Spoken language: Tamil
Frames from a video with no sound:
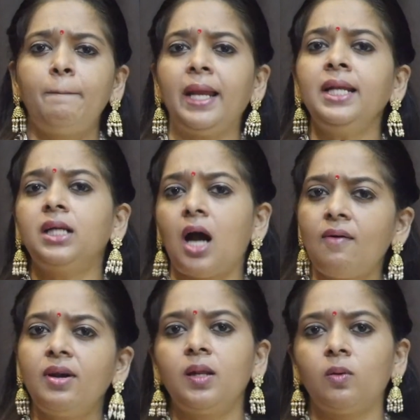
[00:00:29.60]
பெண்
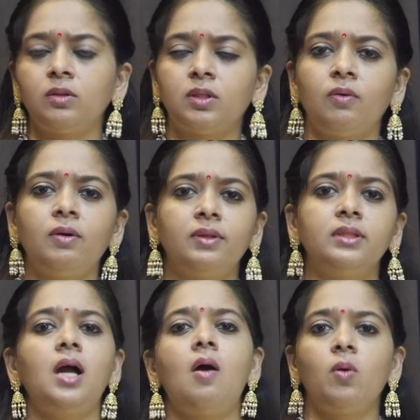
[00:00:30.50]
காவலர் ஒருத்தவங்க
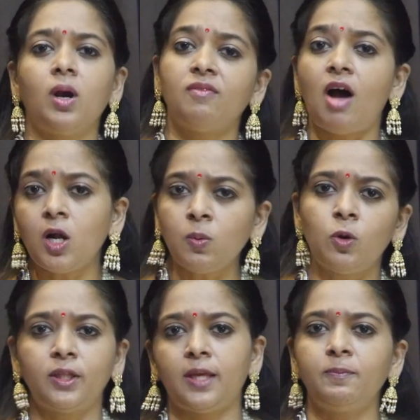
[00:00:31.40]
வந்து அவங்களோட
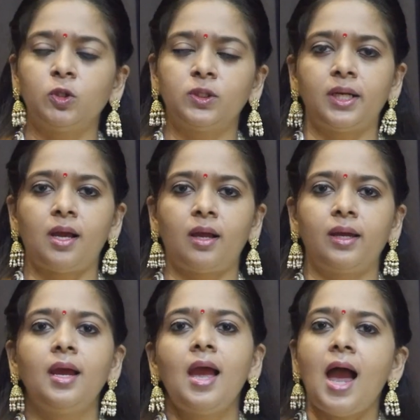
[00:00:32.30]
வாக்குமூலத்தையும் கொடுத்துருக்காங்க
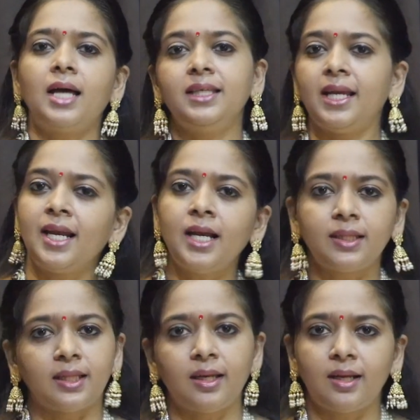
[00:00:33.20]
அது என்னென்ன
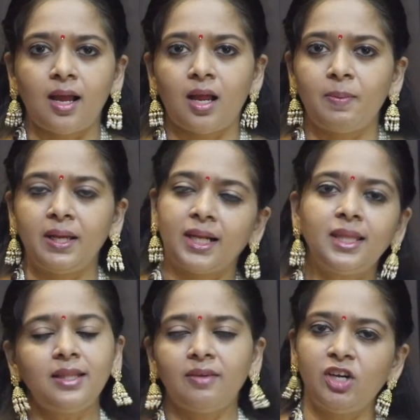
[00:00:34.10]
தந்திருக்காங்க
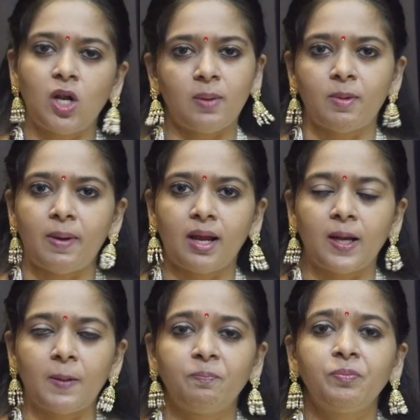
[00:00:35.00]
அப்படிங்கிறத இந்த வீடியோவில் நம்ம
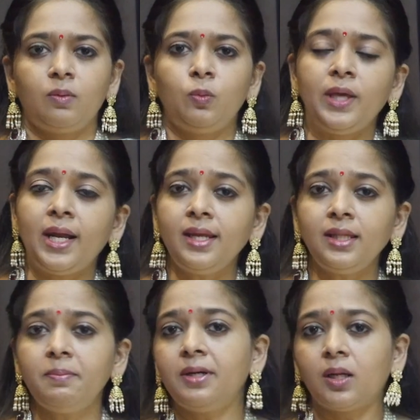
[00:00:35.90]
பார்க்கலாம்
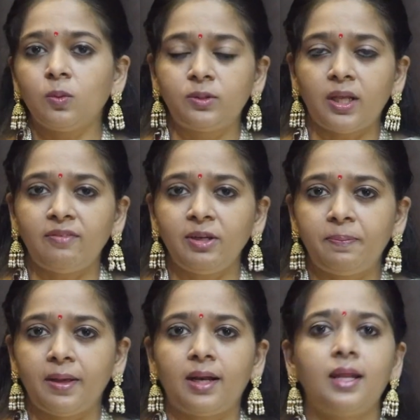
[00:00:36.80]
உயர்நீதிமன்ற உத்தரவின்
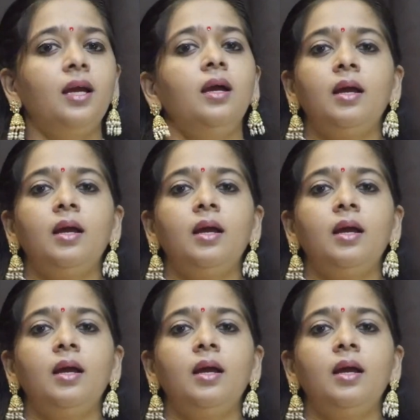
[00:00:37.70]
பேரில்